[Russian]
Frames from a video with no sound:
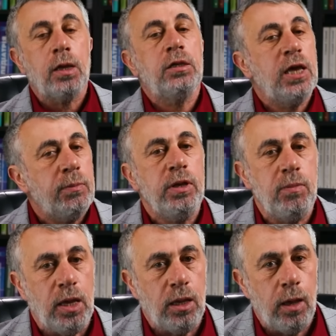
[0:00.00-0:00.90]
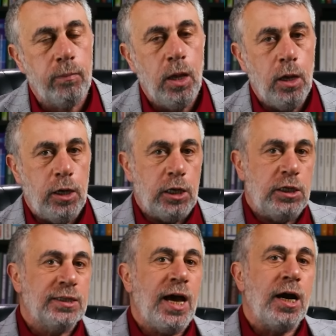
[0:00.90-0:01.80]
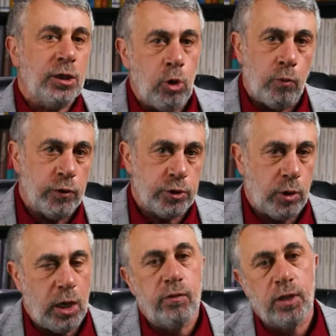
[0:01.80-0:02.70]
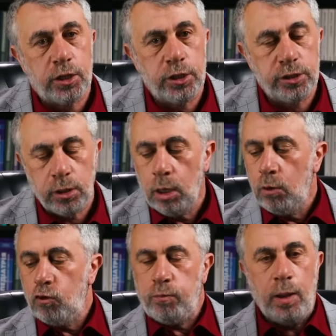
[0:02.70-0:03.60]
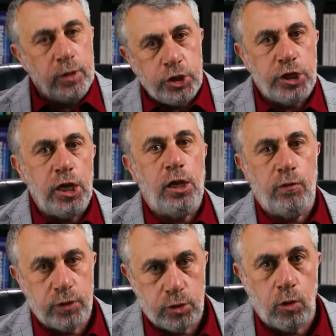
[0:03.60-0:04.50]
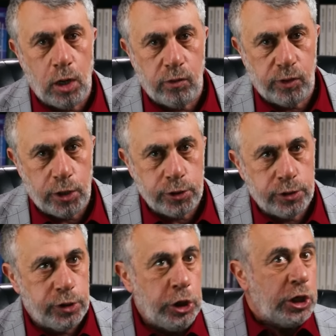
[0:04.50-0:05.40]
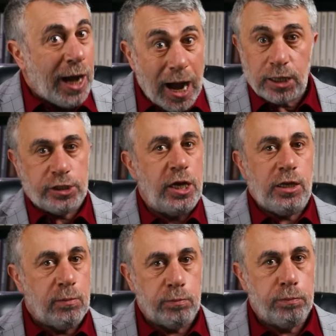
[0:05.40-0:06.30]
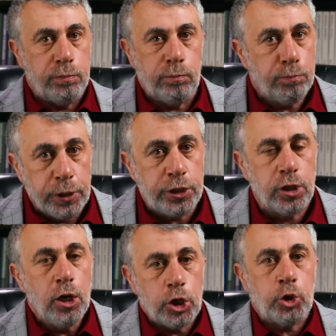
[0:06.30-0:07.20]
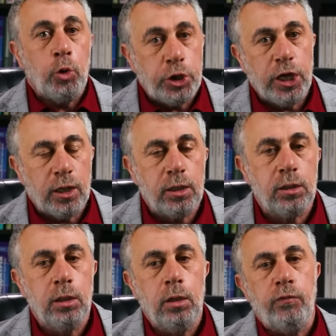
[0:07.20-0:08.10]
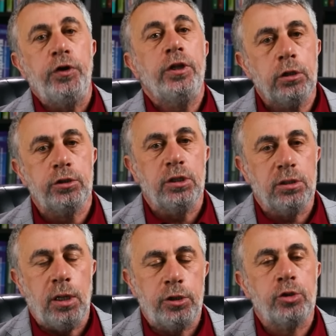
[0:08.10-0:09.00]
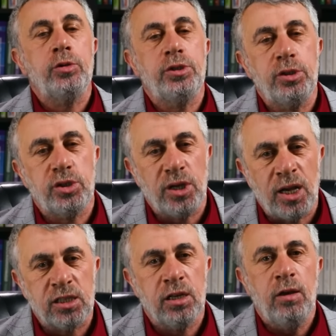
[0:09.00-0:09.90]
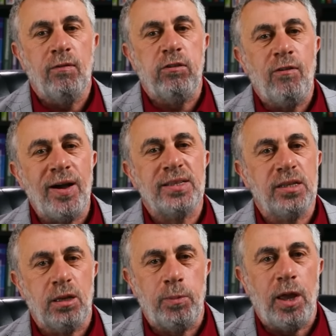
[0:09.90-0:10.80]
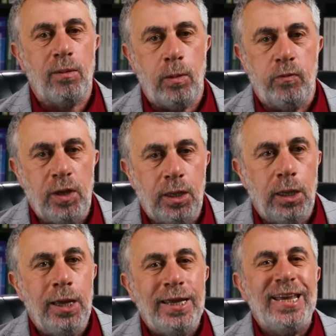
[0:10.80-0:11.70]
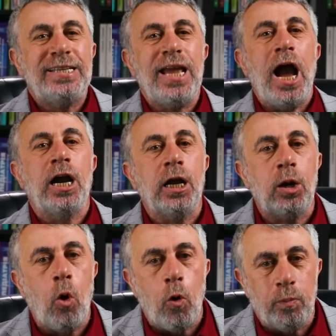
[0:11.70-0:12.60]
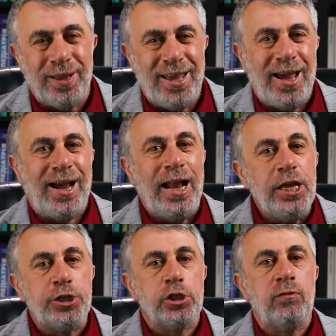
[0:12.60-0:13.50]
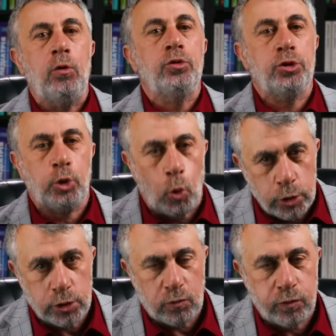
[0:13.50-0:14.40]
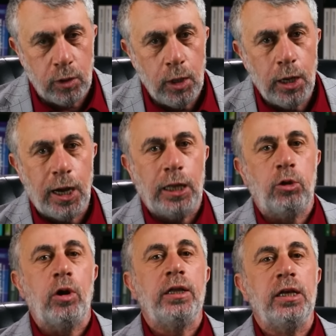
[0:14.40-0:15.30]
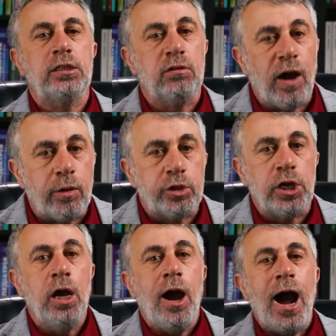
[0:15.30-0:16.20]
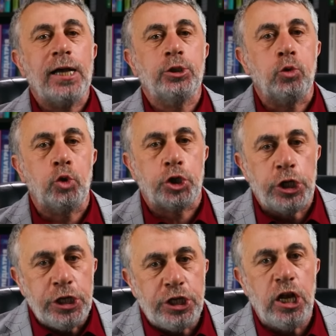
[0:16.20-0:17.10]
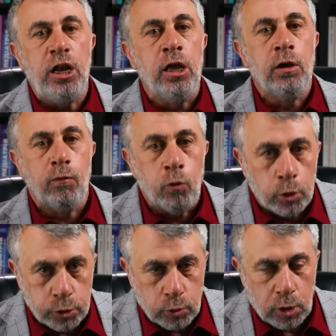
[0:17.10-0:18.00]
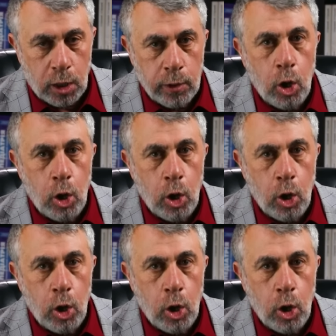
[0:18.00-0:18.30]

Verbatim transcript: Тем не менее, если за окном высокая влажность, в помещении высокая влажность, и как с этим быть, что делать, вы должны знать, что сейчас, в 21 веке, есть огромное количество устройств, которые называются осушители воздуха.